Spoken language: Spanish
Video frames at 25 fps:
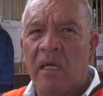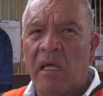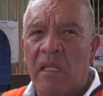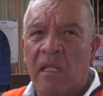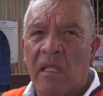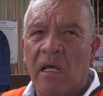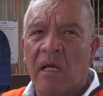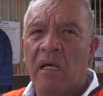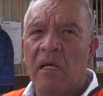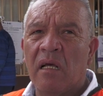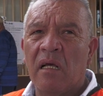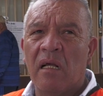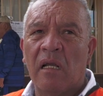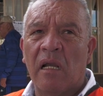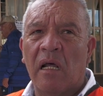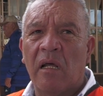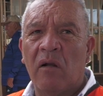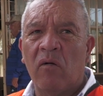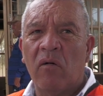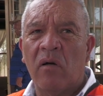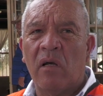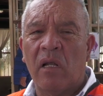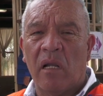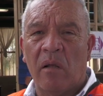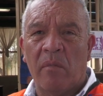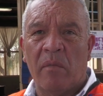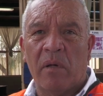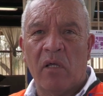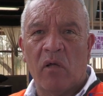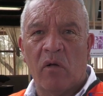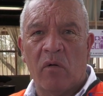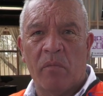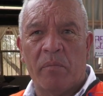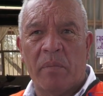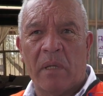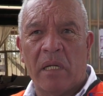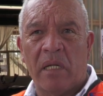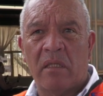que dejen claro que la
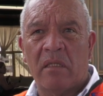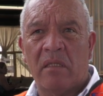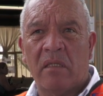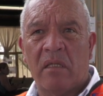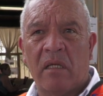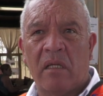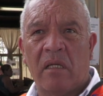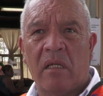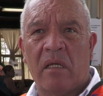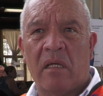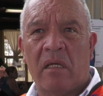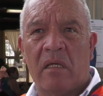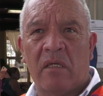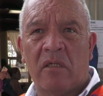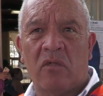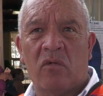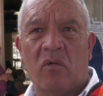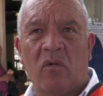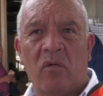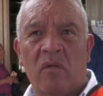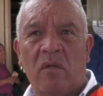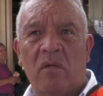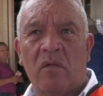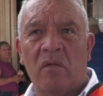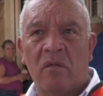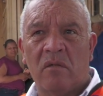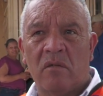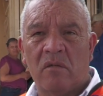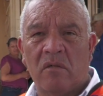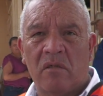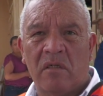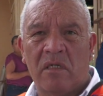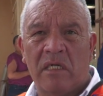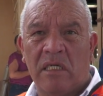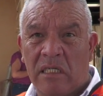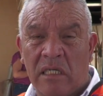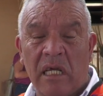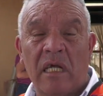mayor parte de son
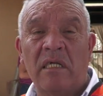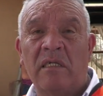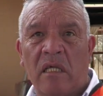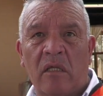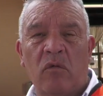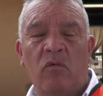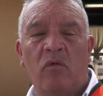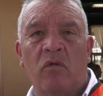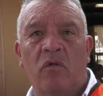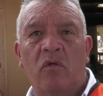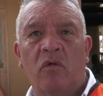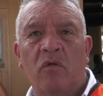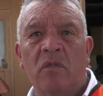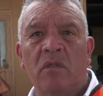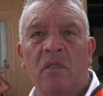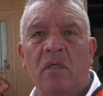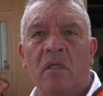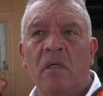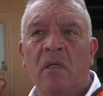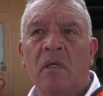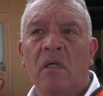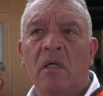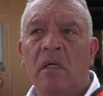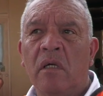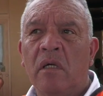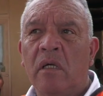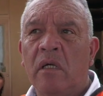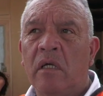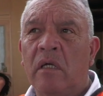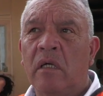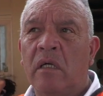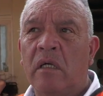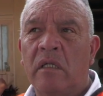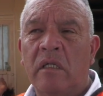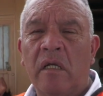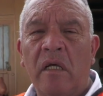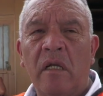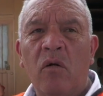quizás adultos
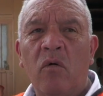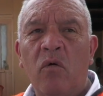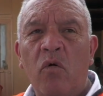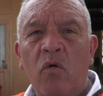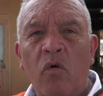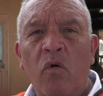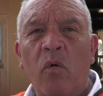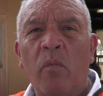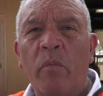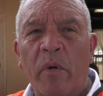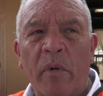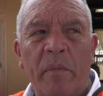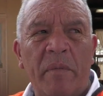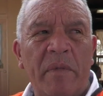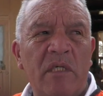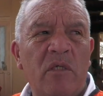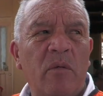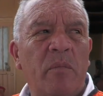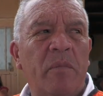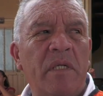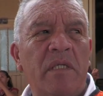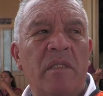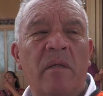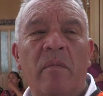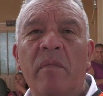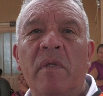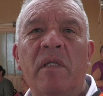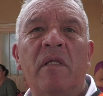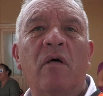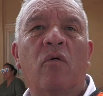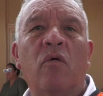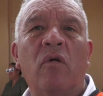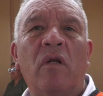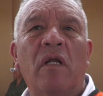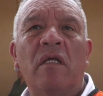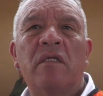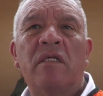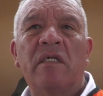y que tienen un compromiso precisamente
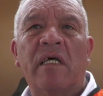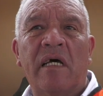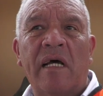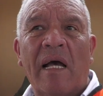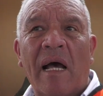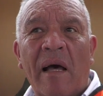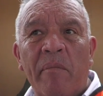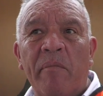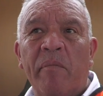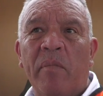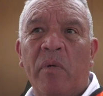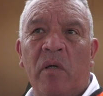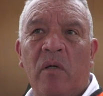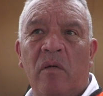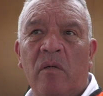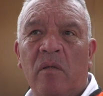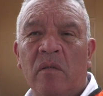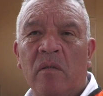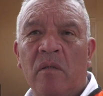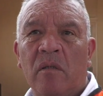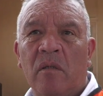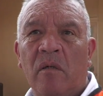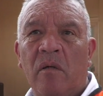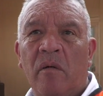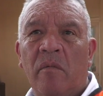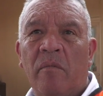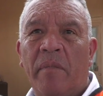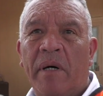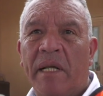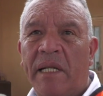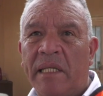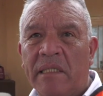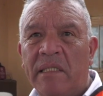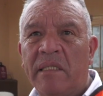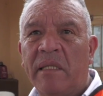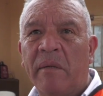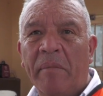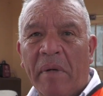con este cambio
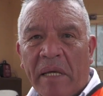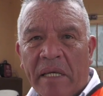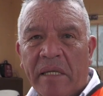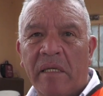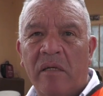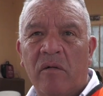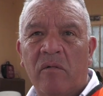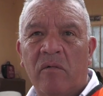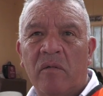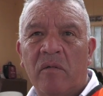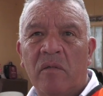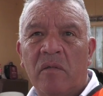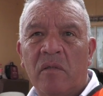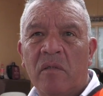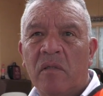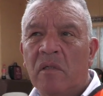para este México.